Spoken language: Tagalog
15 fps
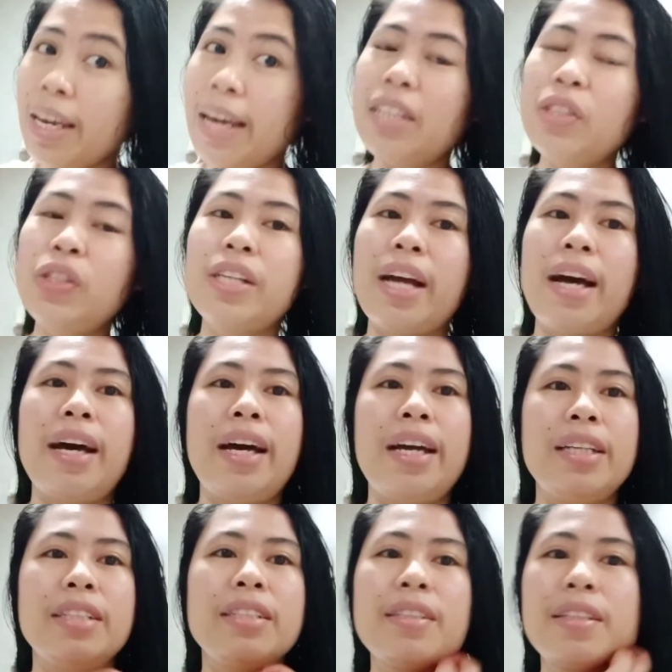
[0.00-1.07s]
and
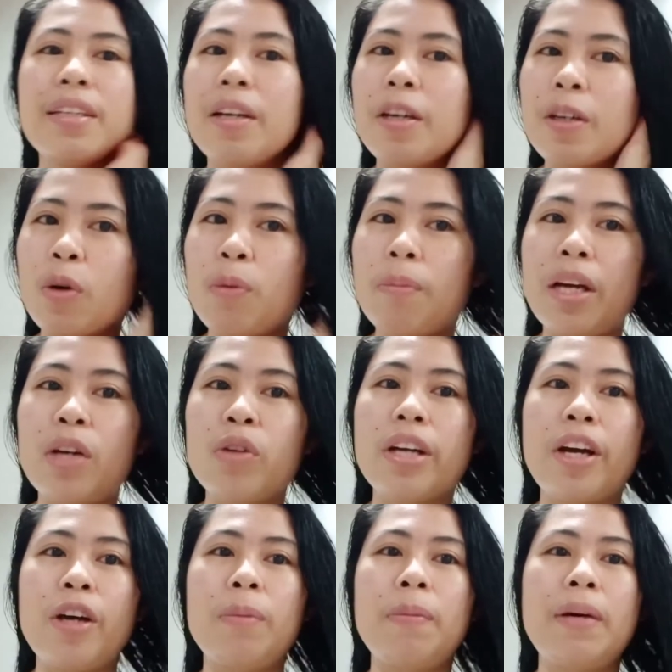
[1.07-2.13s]
shine, kung meron
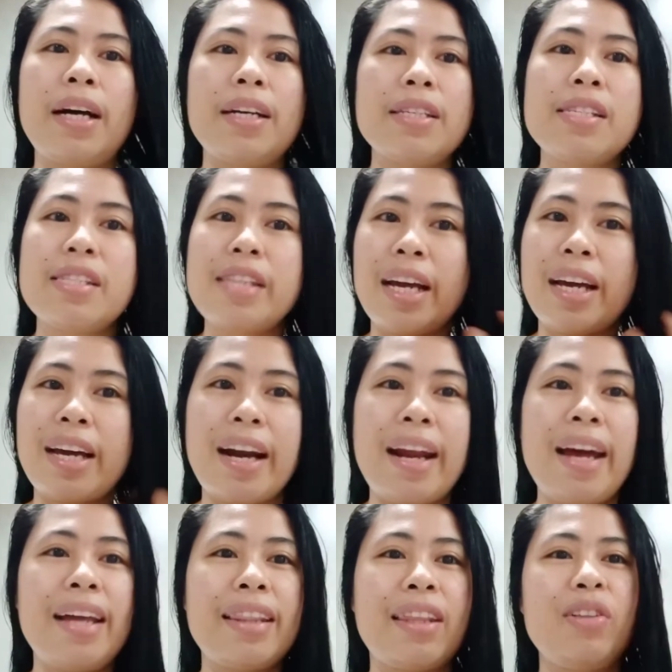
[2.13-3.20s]
kayong mga
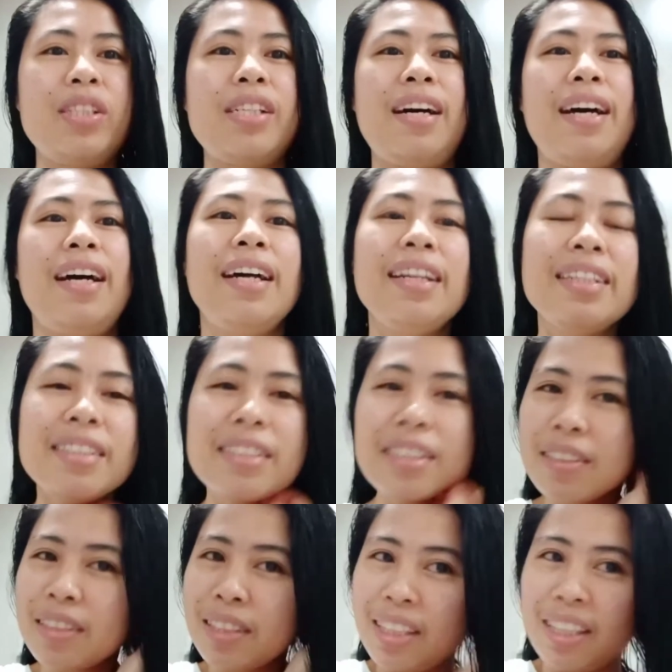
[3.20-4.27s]
secret ho dyan,
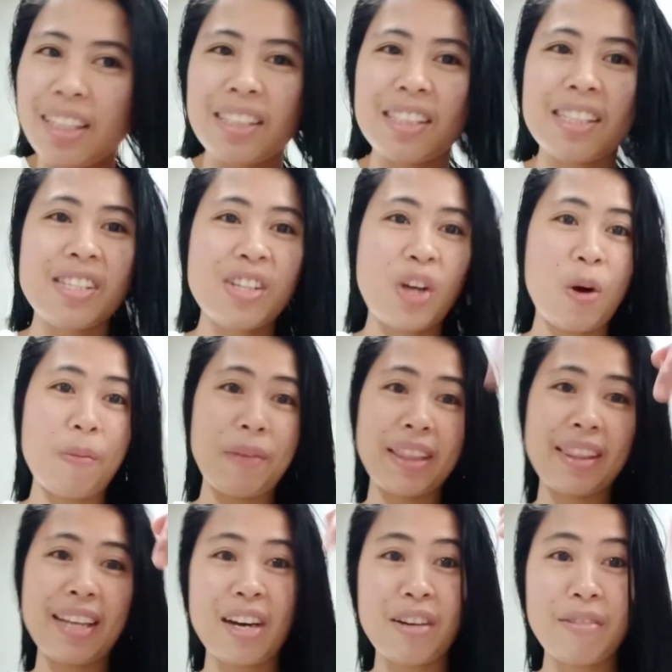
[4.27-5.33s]
just comment
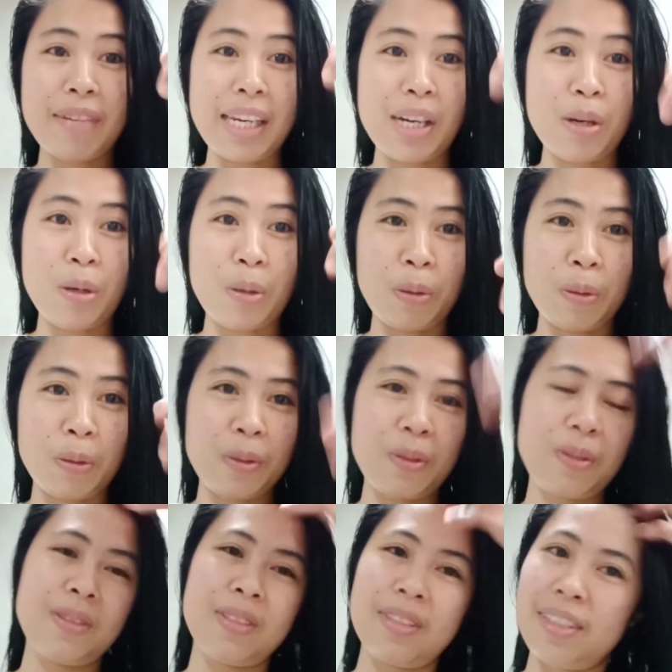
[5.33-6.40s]
down below
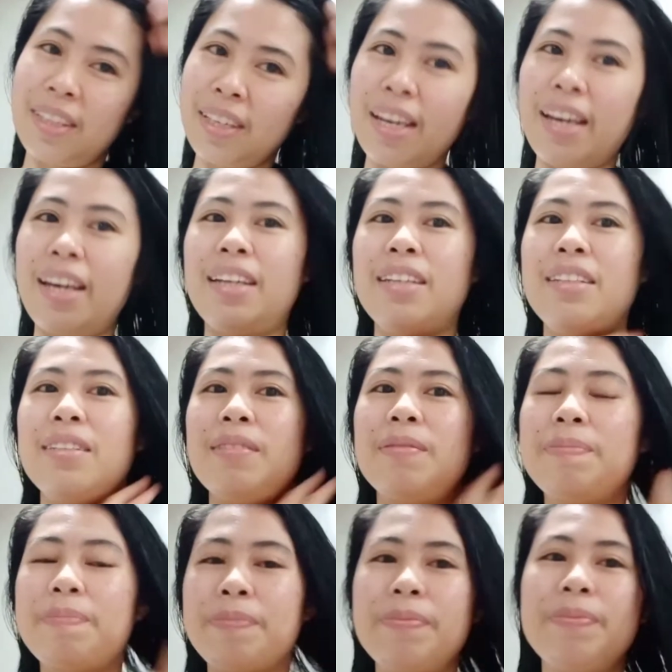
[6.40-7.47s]
and
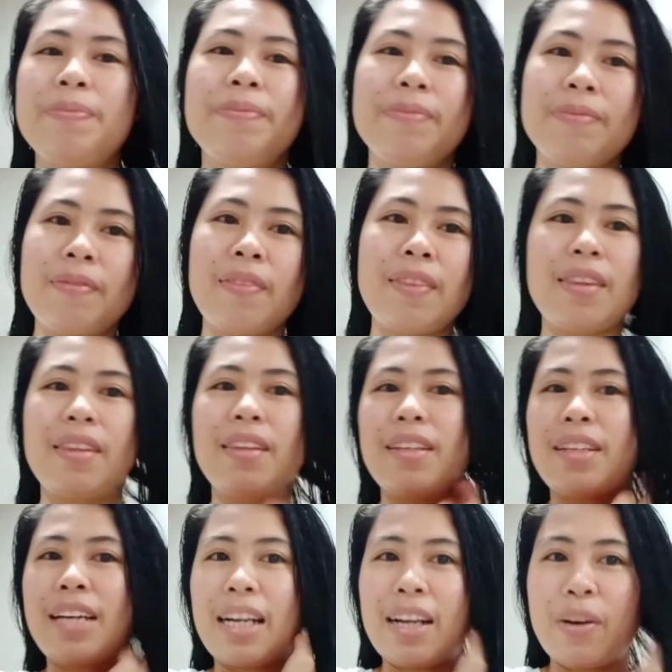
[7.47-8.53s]

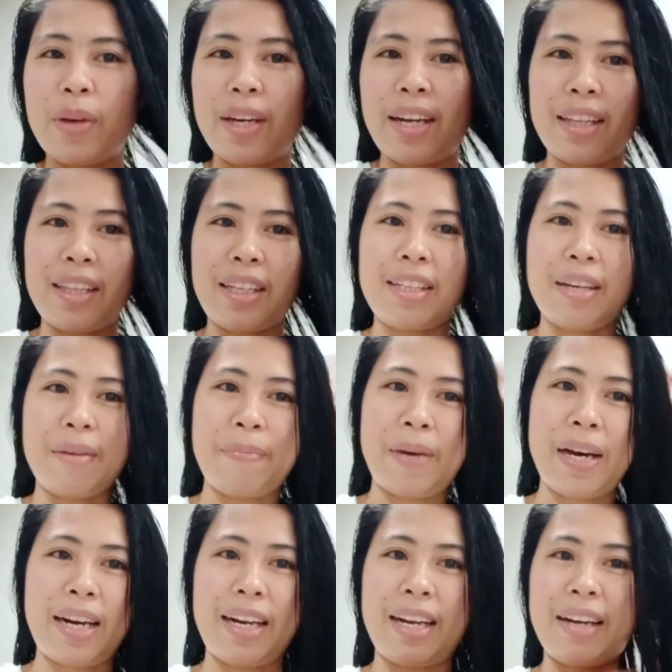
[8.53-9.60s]
gagawin natin yan
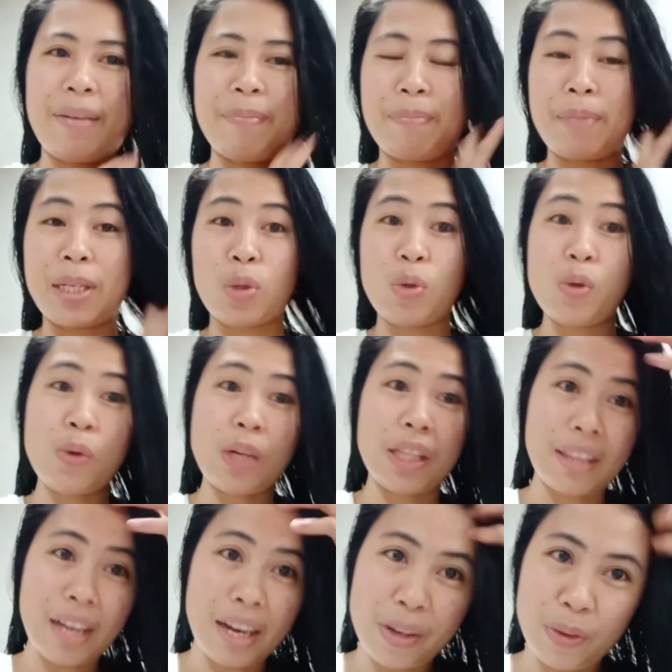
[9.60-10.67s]
para magtulungan
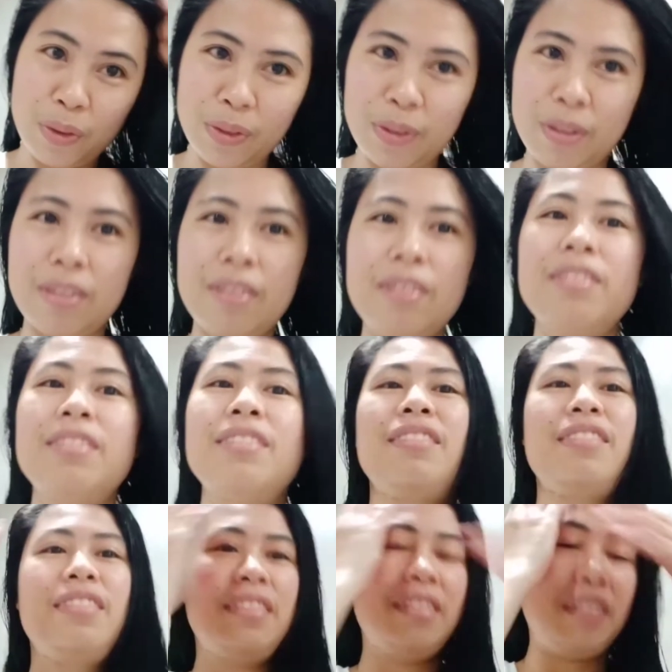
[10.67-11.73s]
tayong
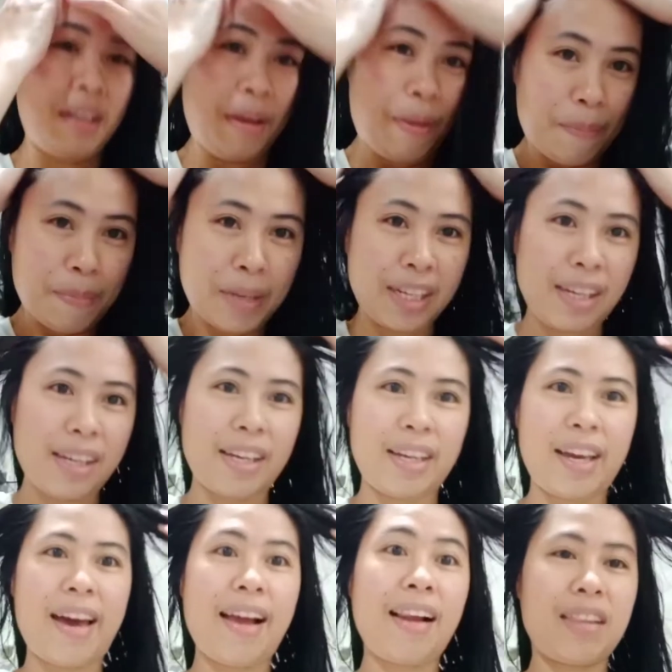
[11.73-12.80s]
magiging
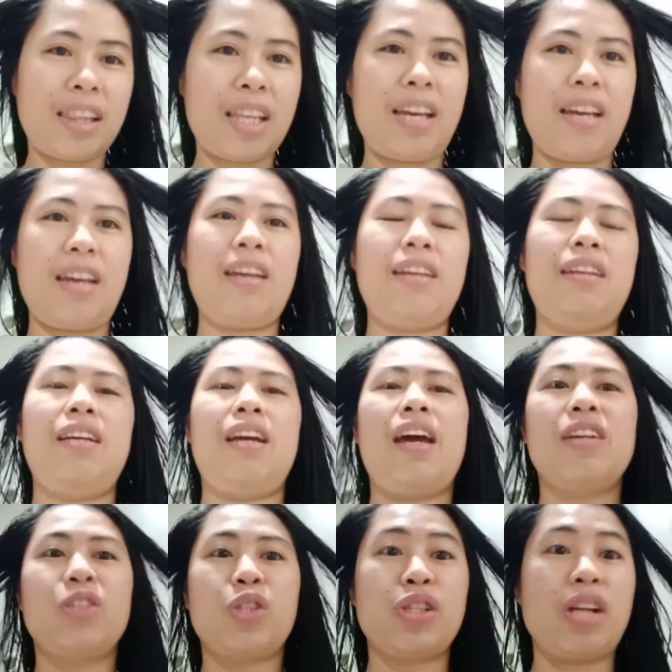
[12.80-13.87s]
healthy
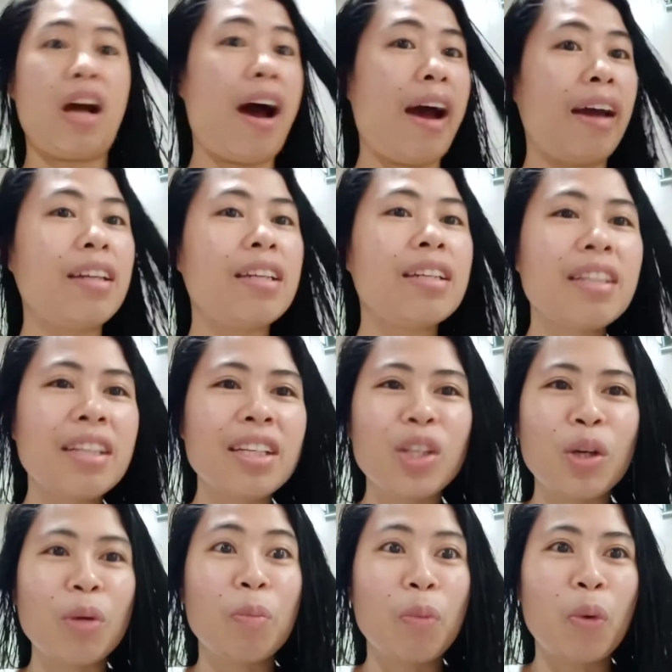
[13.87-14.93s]
and shine
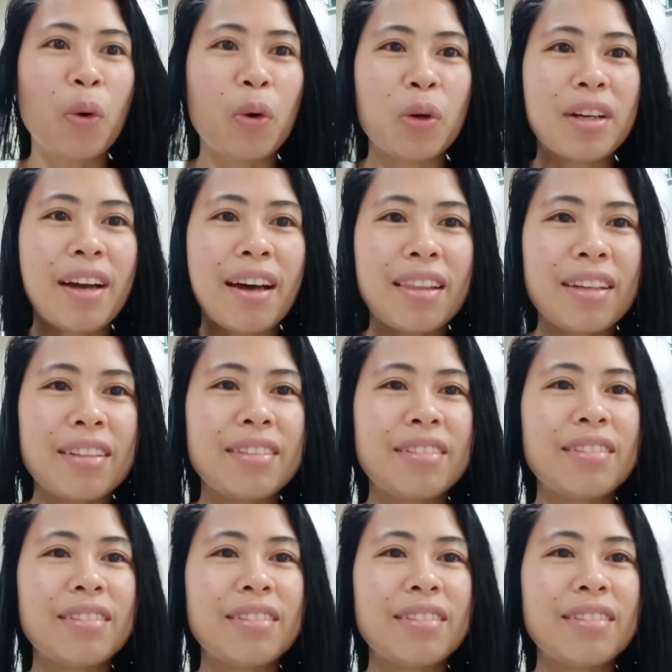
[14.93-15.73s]
yung buhok natin.